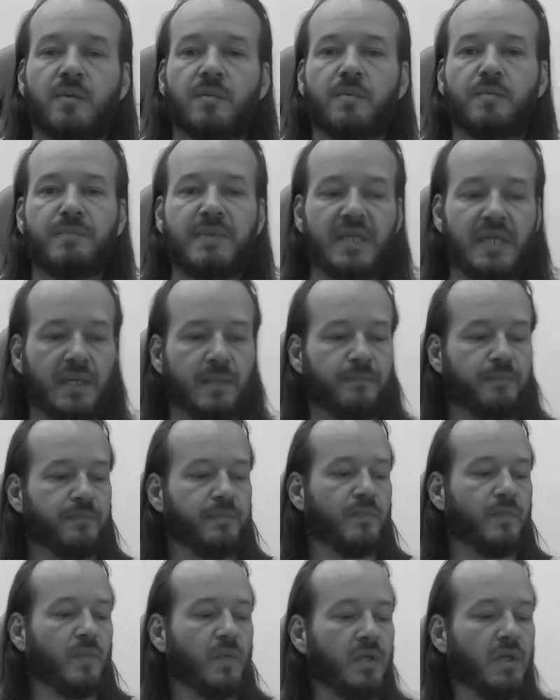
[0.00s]
Mire,
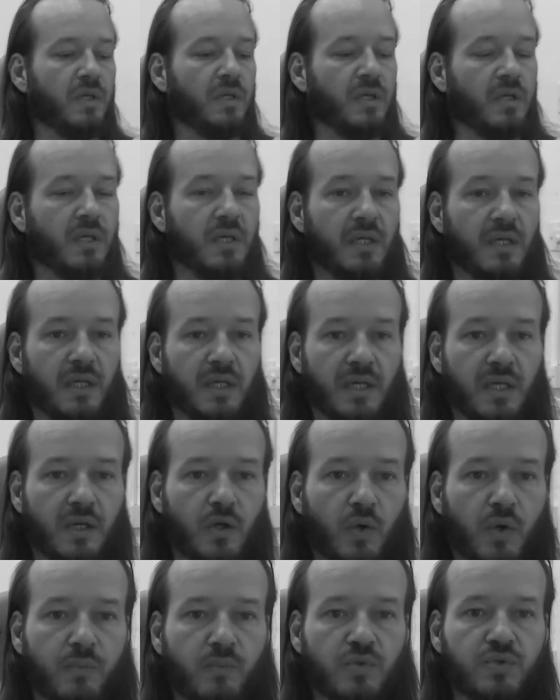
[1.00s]

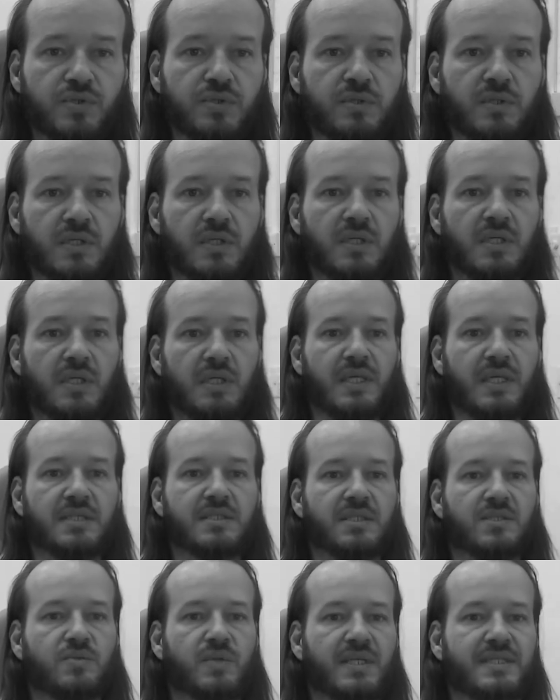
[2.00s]
lo hemos, y
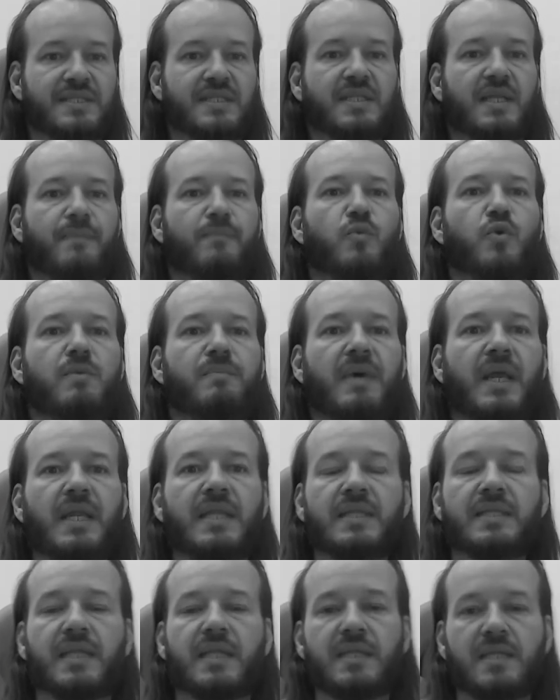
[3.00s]
esta es una cita muy
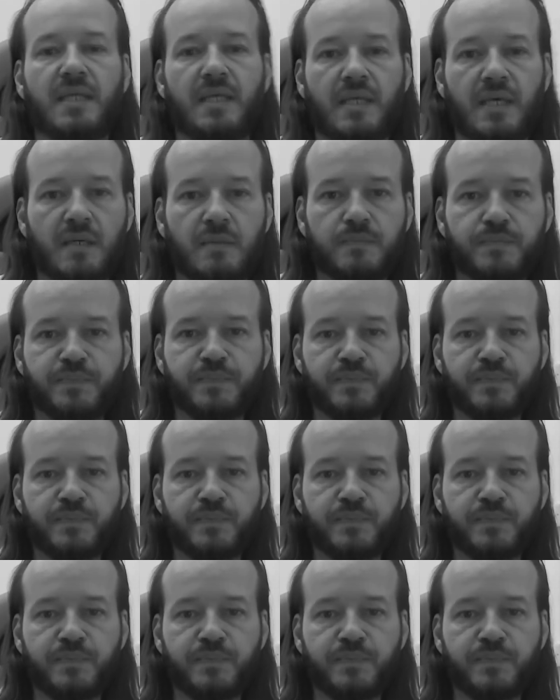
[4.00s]
malentendida.